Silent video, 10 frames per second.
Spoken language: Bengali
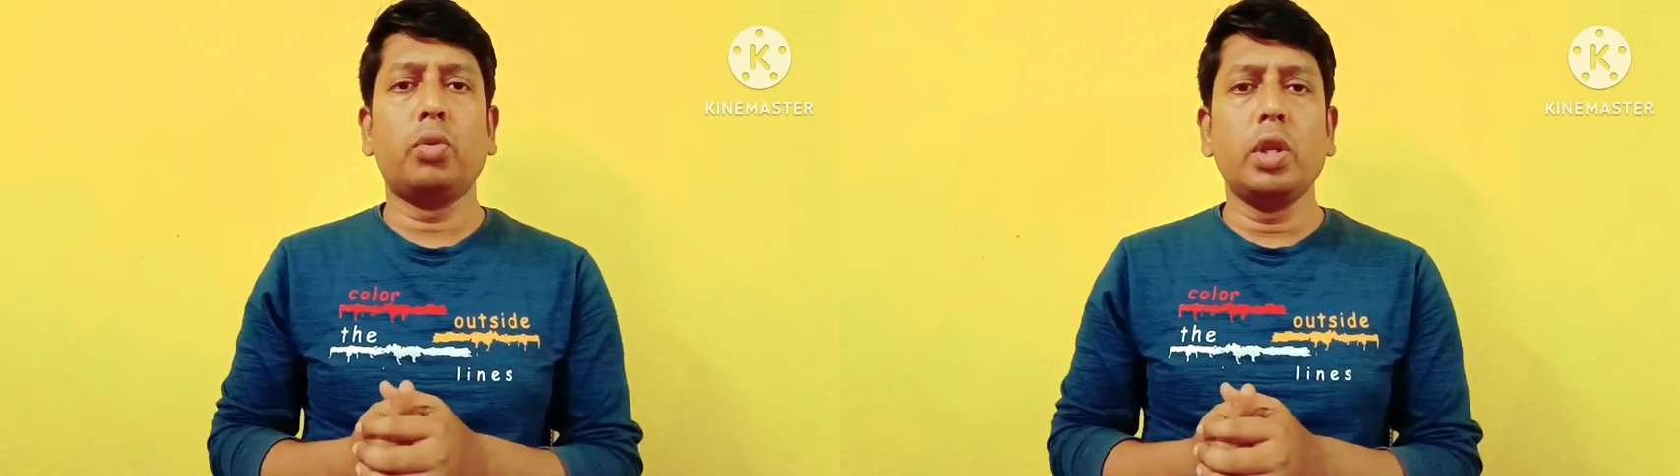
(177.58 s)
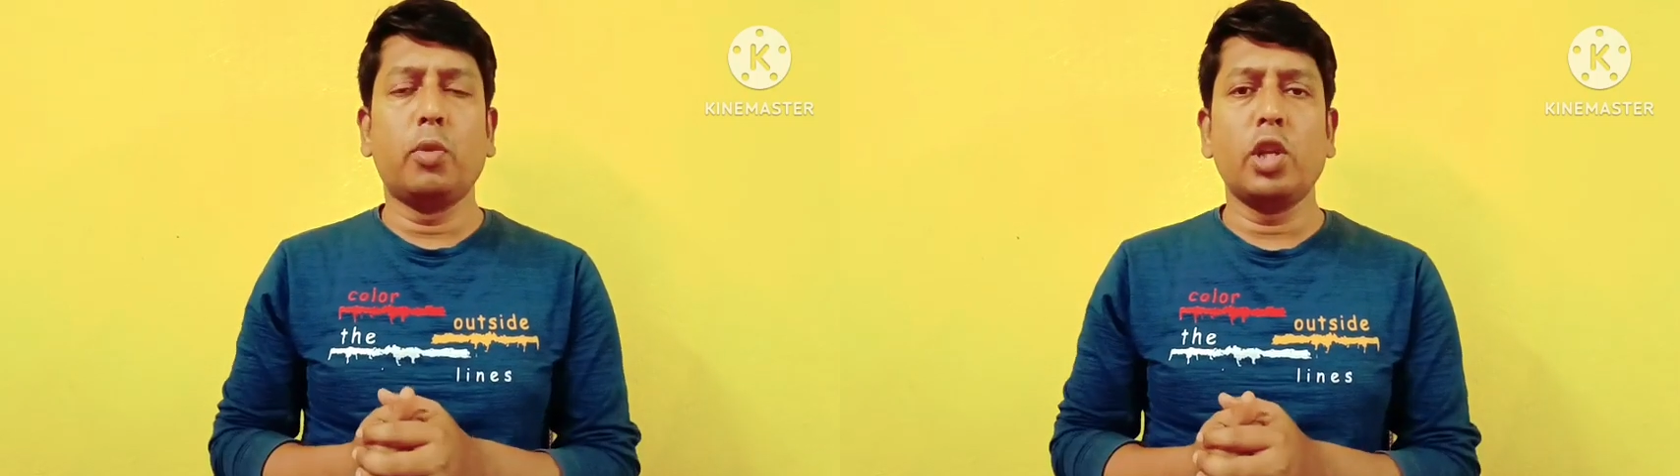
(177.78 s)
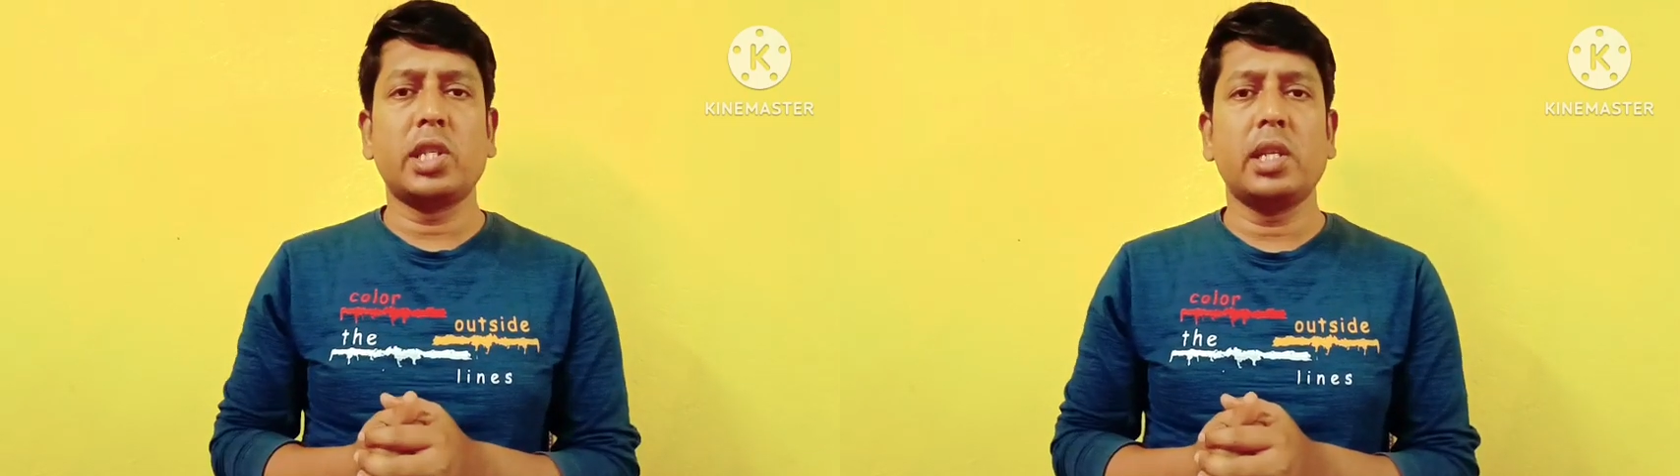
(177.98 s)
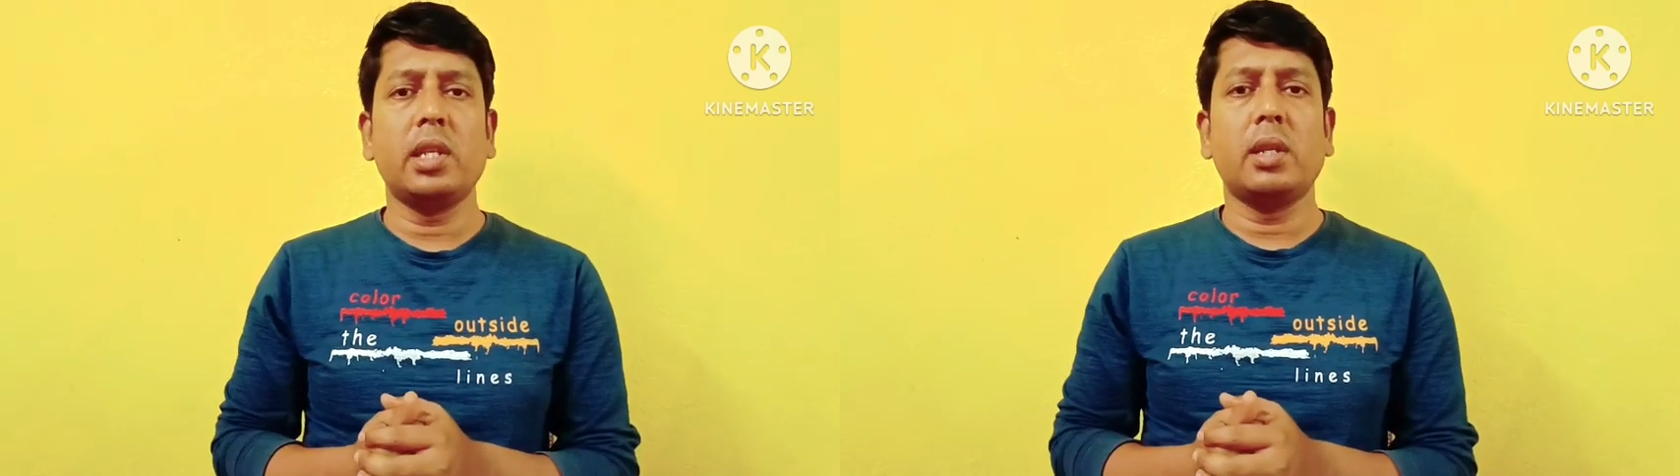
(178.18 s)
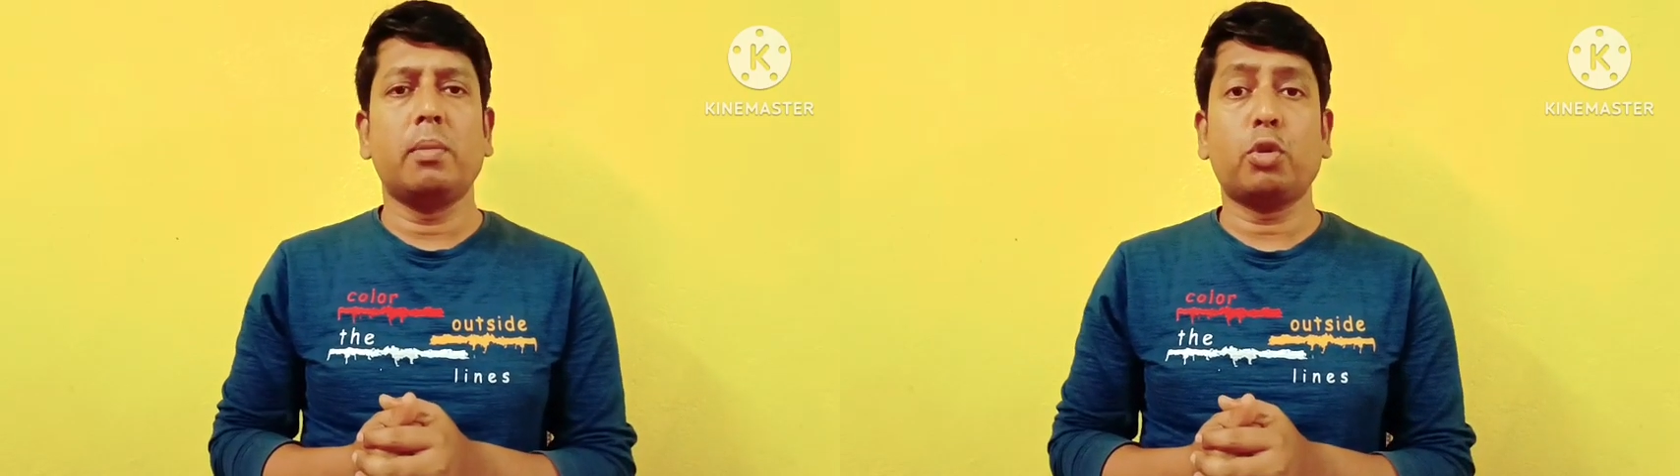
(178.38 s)
উনি বলেছেন
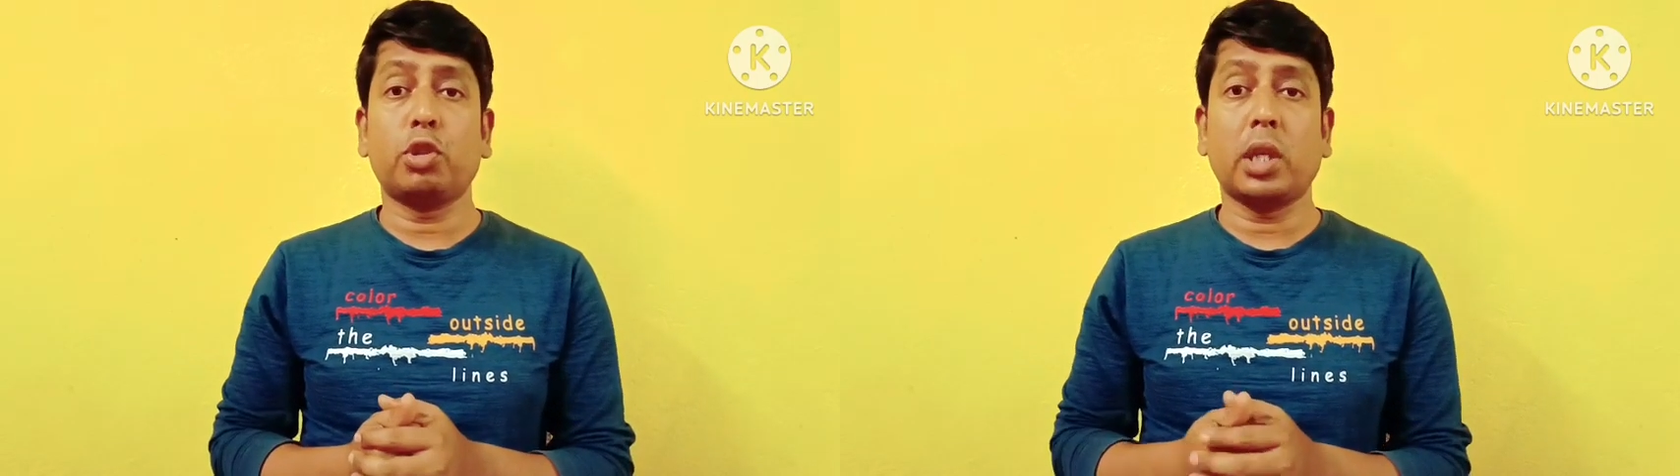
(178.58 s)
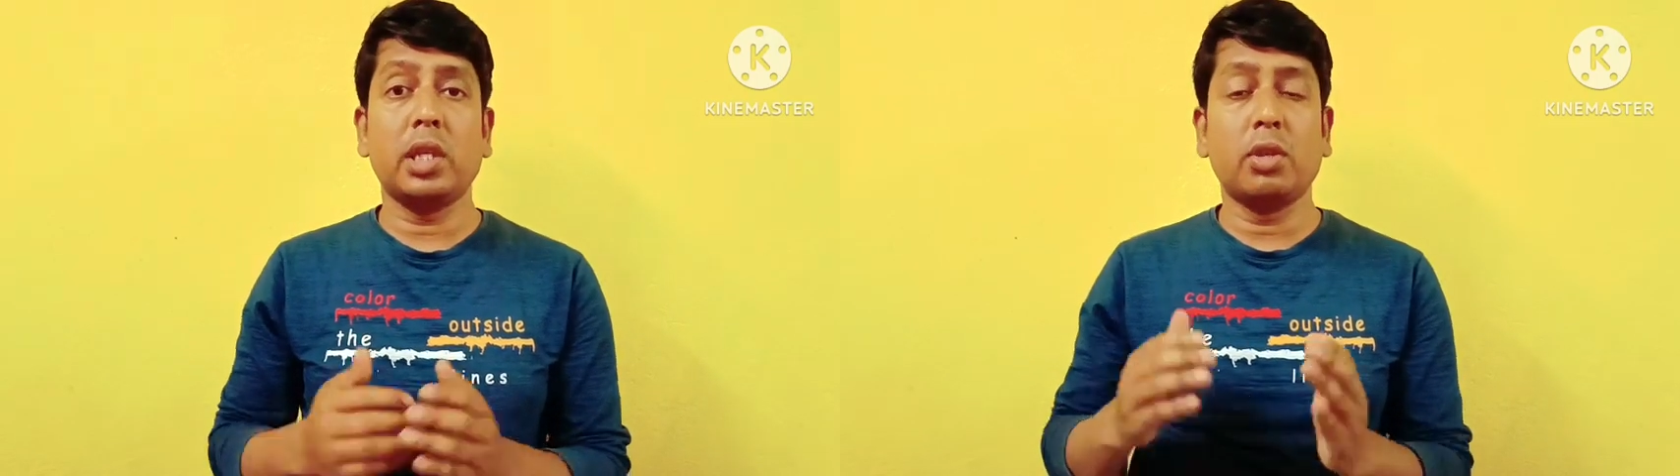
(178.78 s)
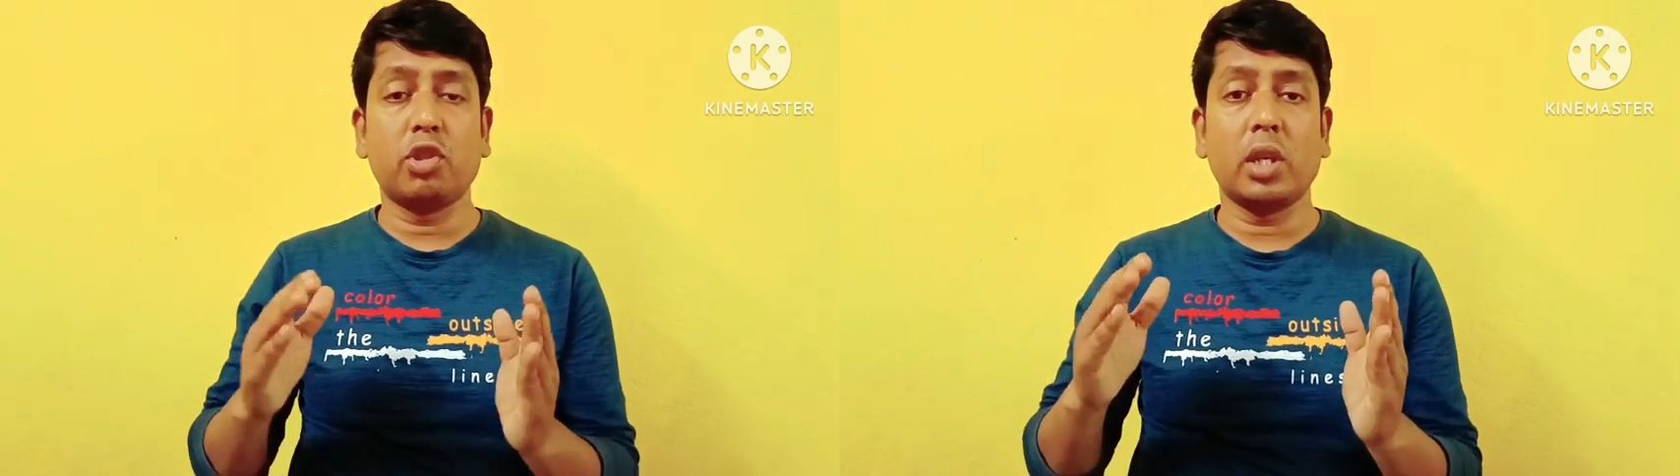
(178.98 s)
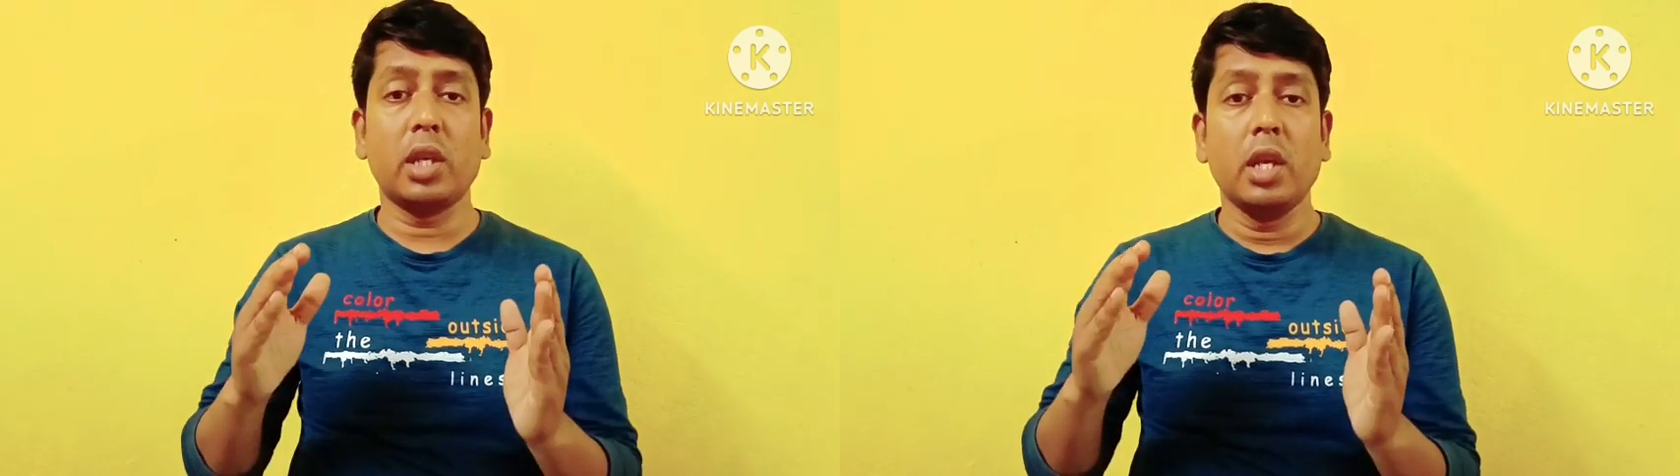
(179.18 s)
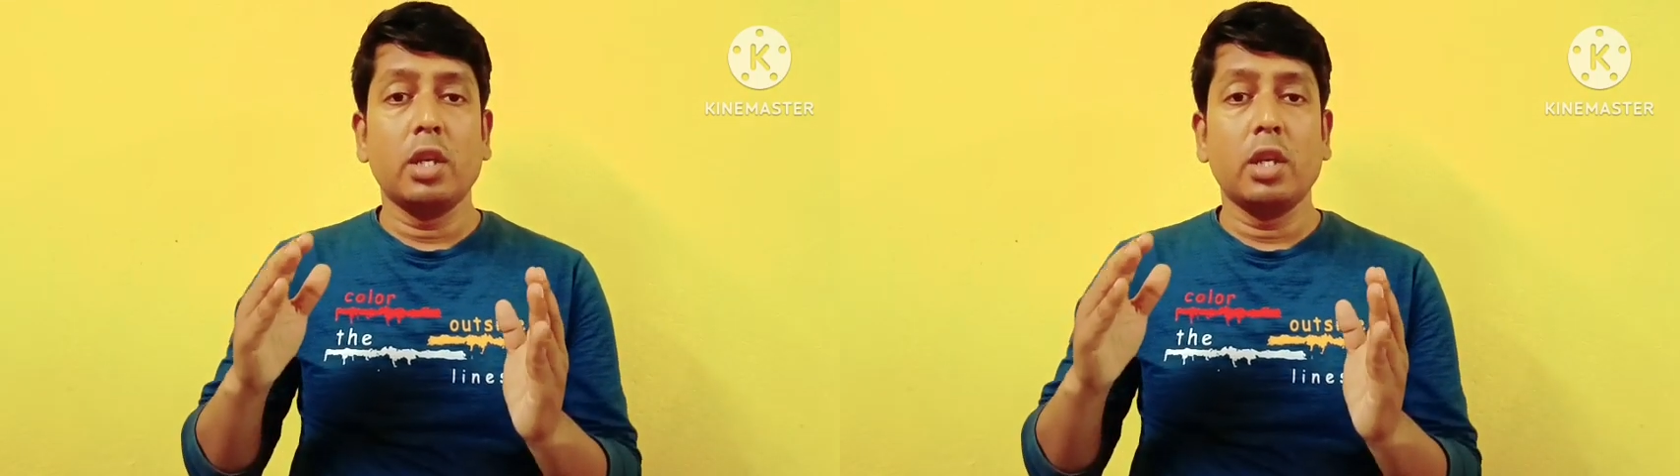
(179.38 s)
ব্রতচারী হচ্ছে